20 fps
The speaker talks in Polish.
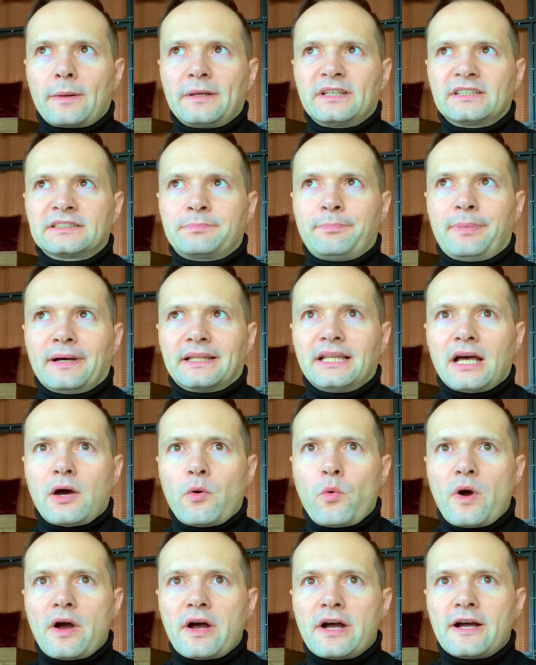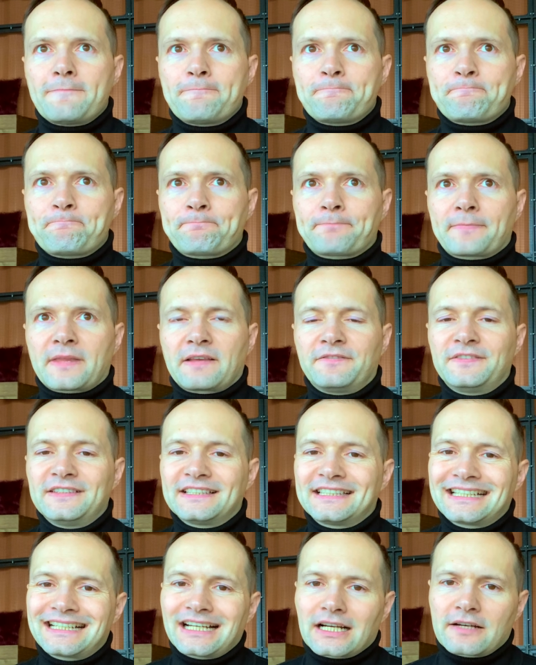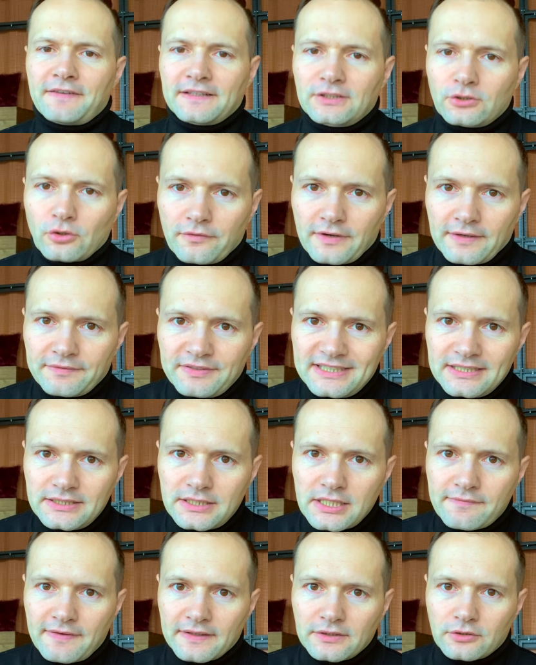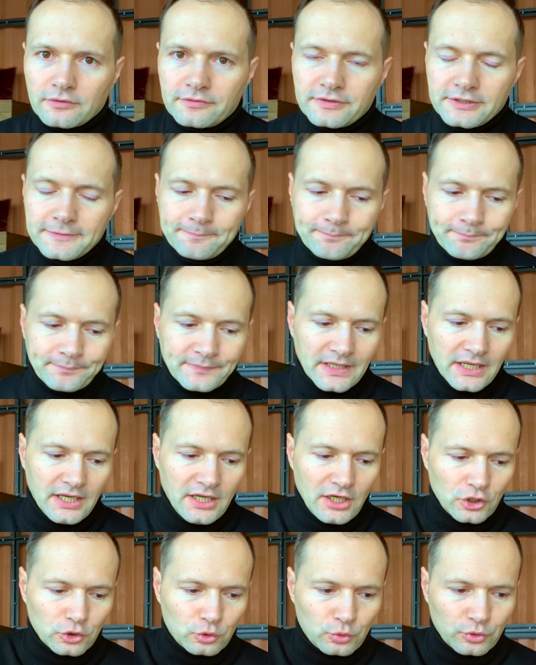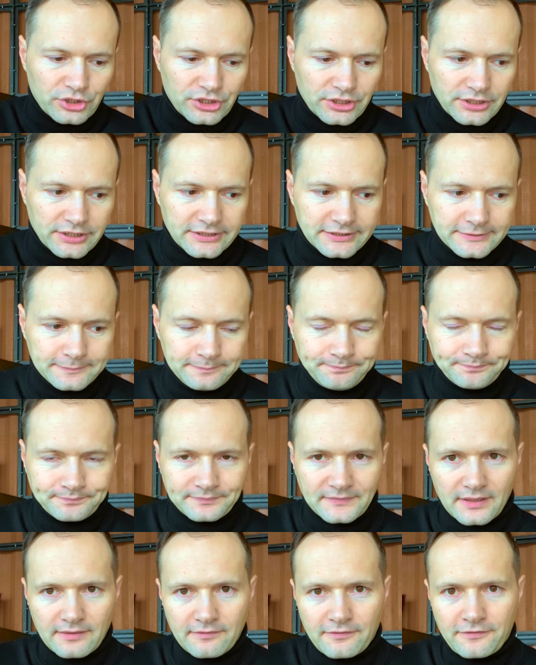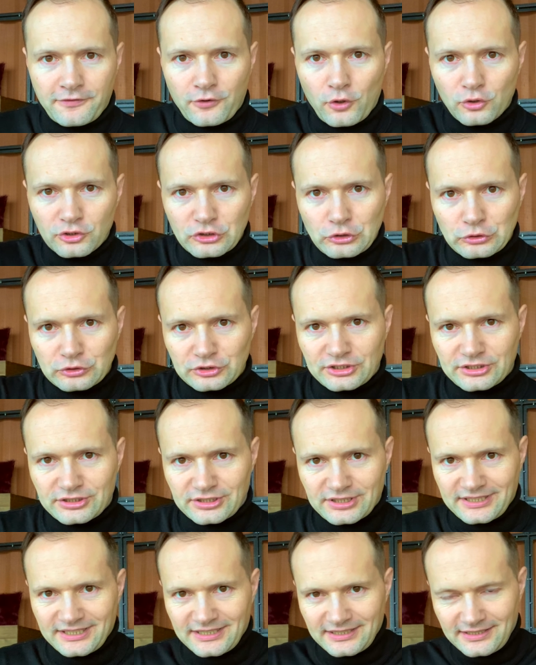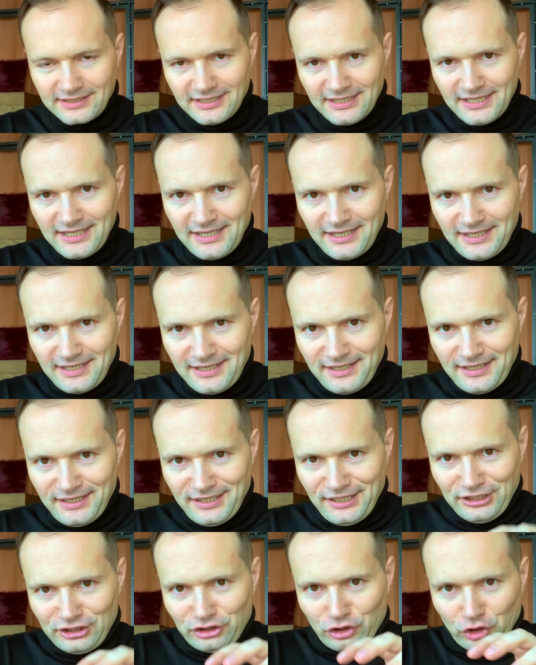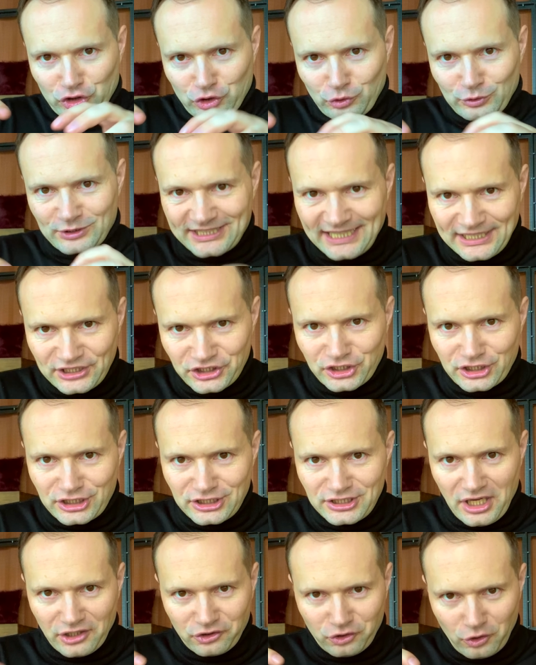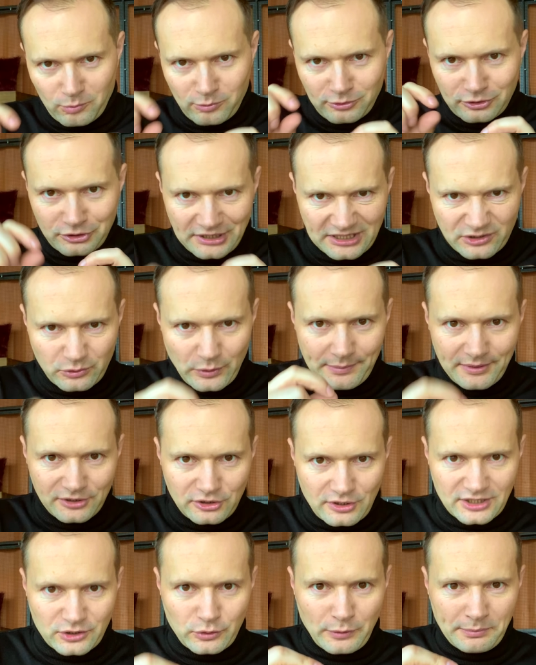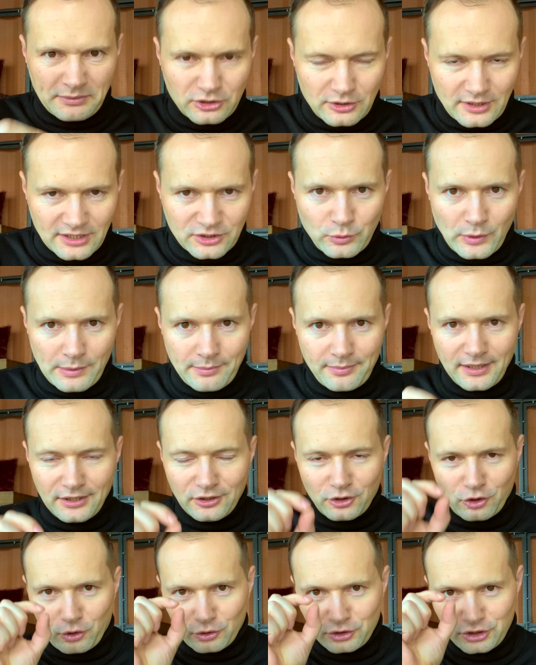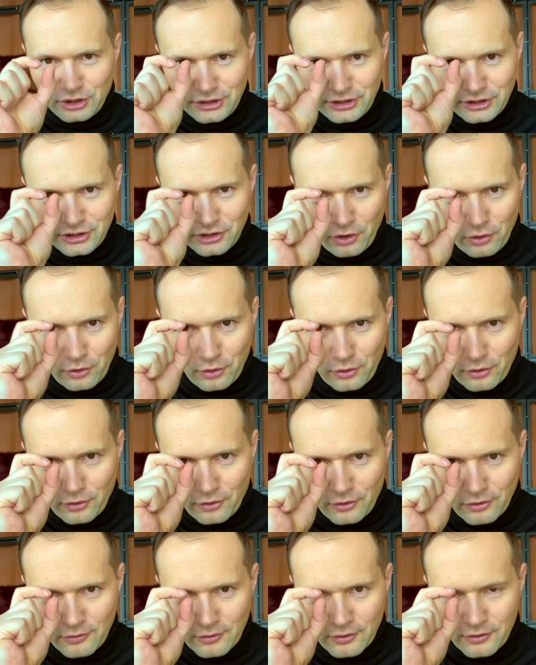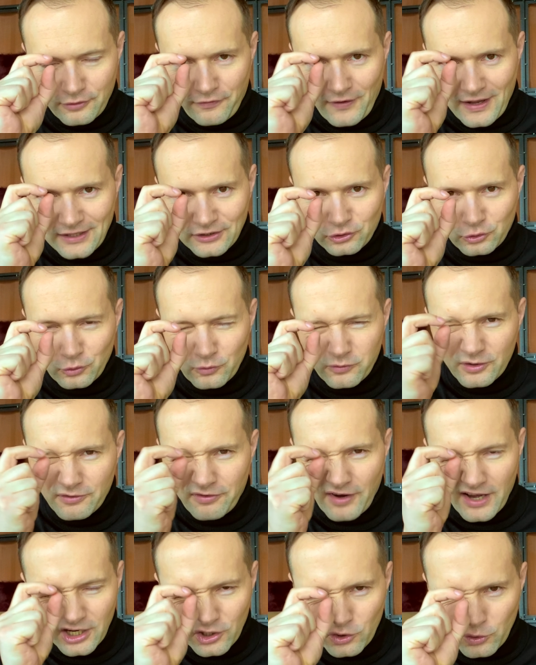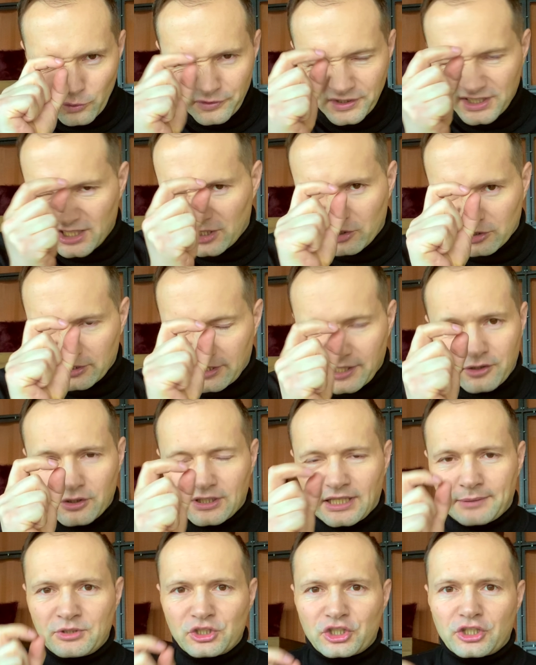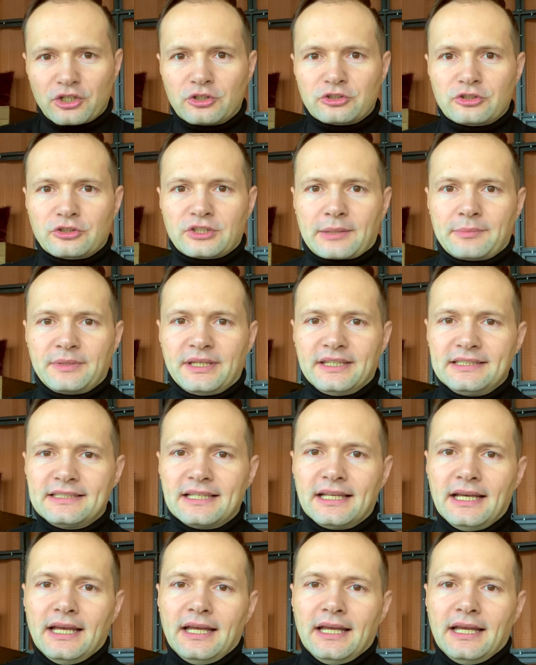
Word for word: zbadała fizyka kwantowa, fizycy kwantowi, którzy wchodząc e, do cząsteczki atomu coraz głębiej, coraz głębiej, coraz głębiej, dochodzili do kwantów, kwarków i tego, tego najmniejszego, co tam jest,